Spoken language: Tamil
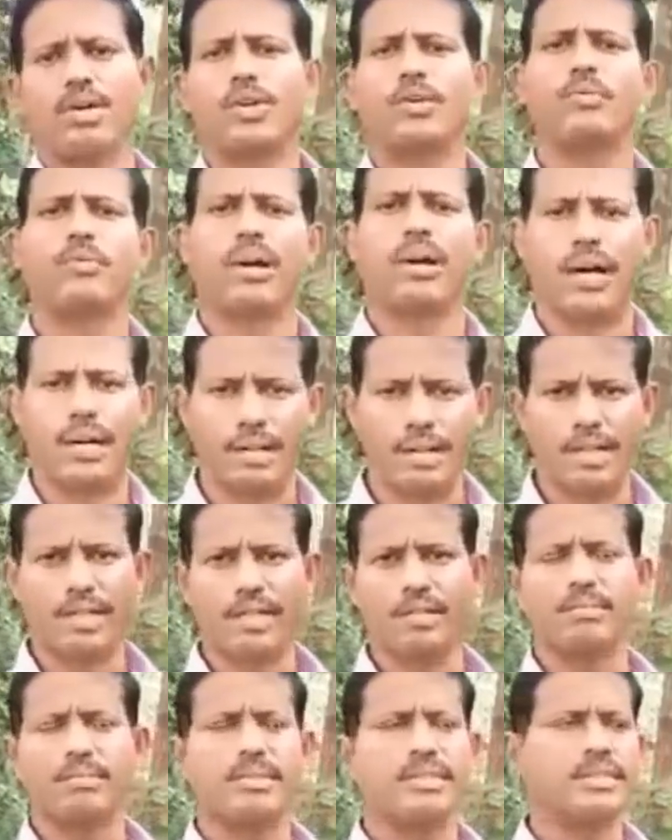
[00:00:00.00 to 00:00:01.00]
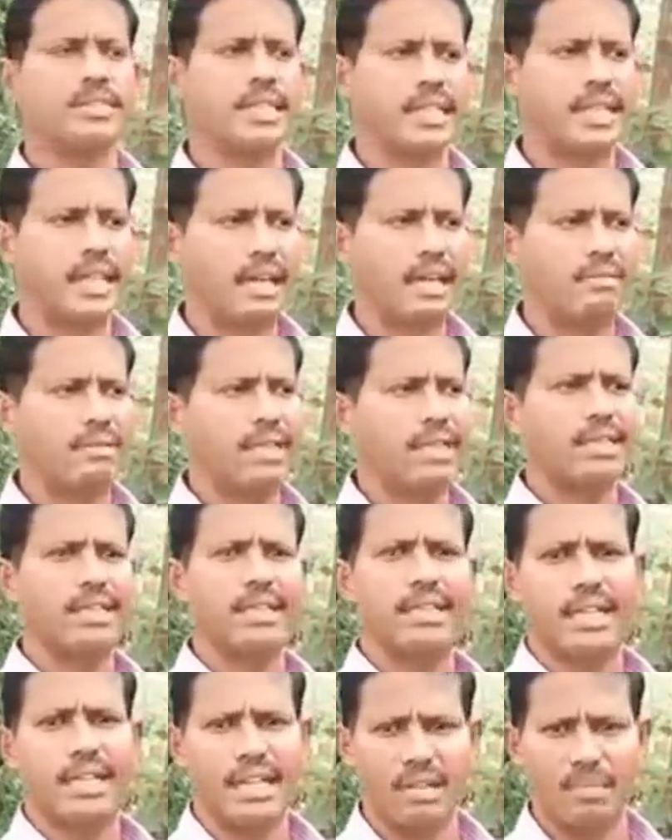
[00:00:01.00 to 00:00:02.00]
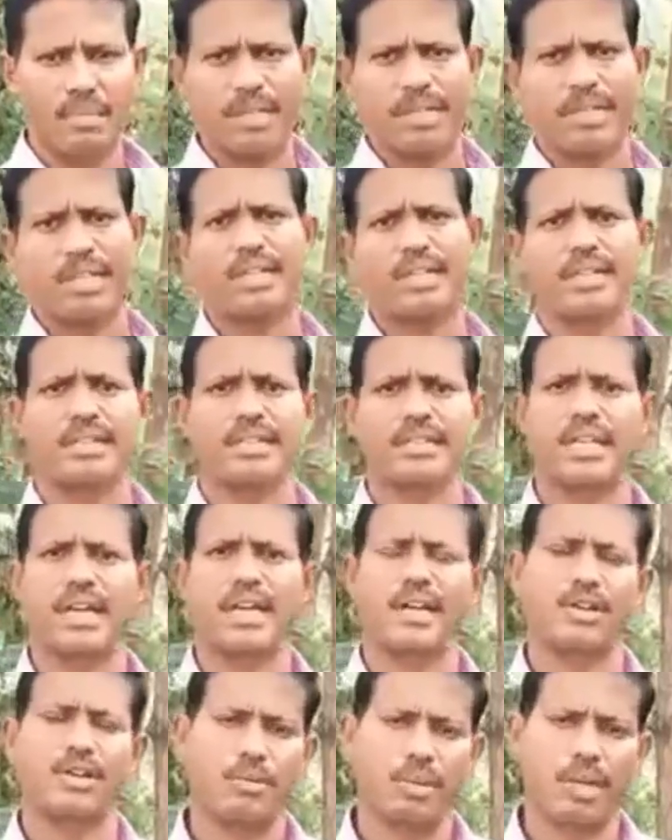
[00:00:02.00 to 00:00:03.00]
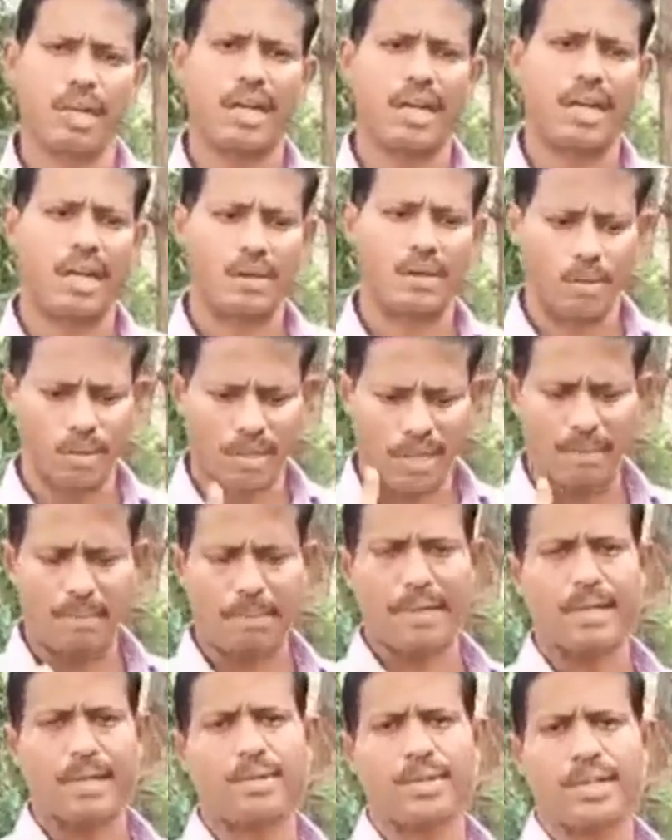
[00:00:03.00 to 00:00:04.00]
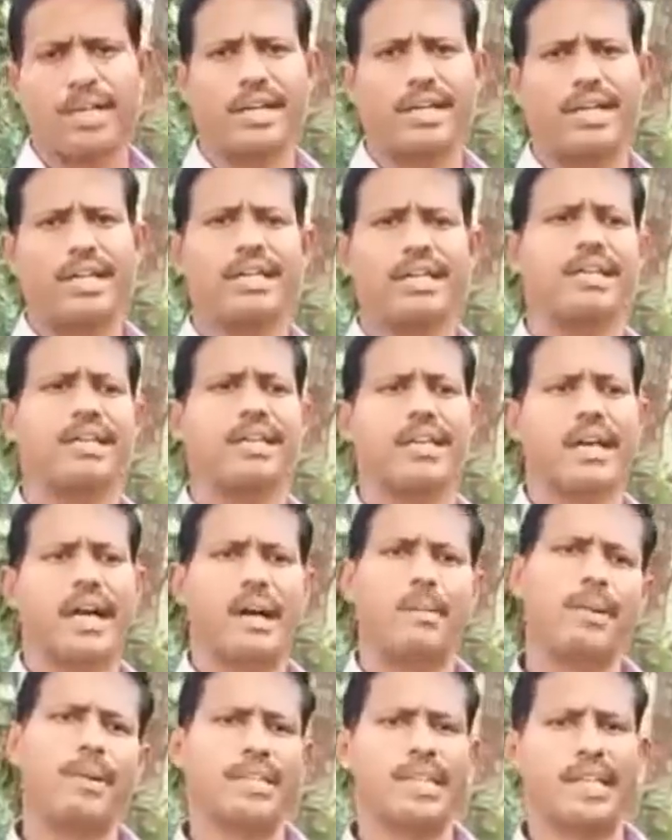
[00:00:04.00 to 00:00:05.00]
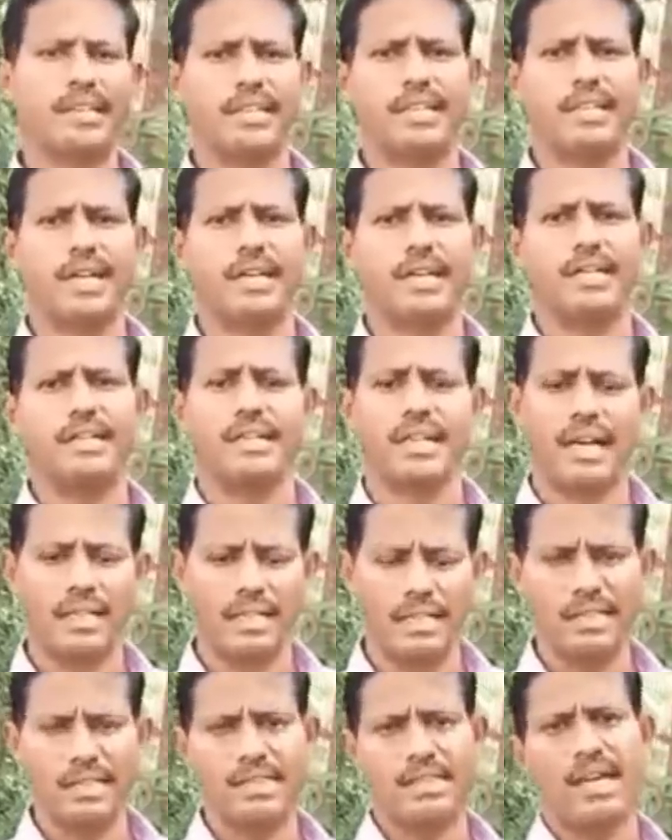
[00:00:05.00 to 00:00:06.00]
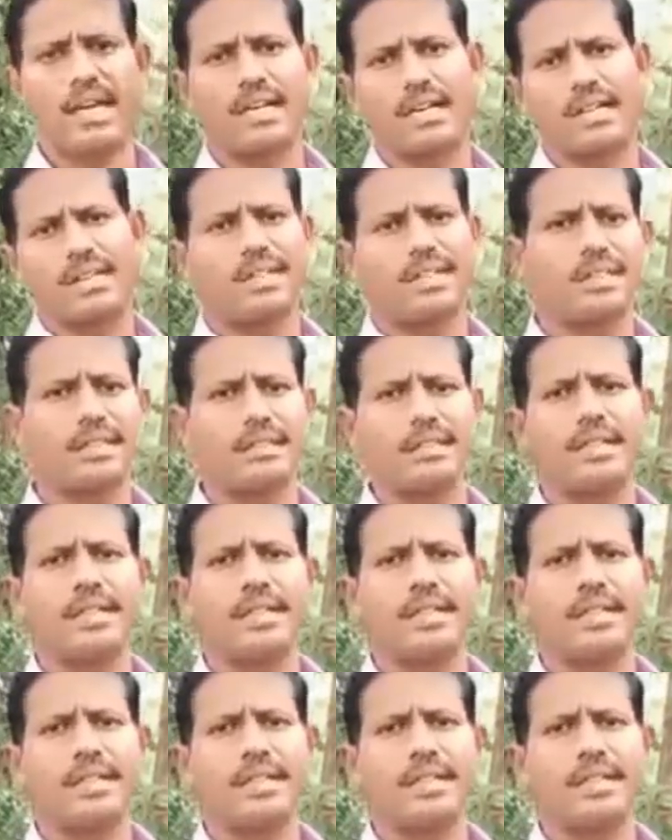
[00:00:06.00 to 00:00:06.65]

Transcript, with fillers: ரொம்ப ஆரோக்கியம் இந்த கேள்வி என்கிட்ட நிறைய பேர் கேட்டுக்கிட்டு இருந்தாங்க ரொம்ப நாளாக ஒரே பழம் ஒரே காய் அப்படி ஏதாவது இருக்கான்னு அது இதுதான் அது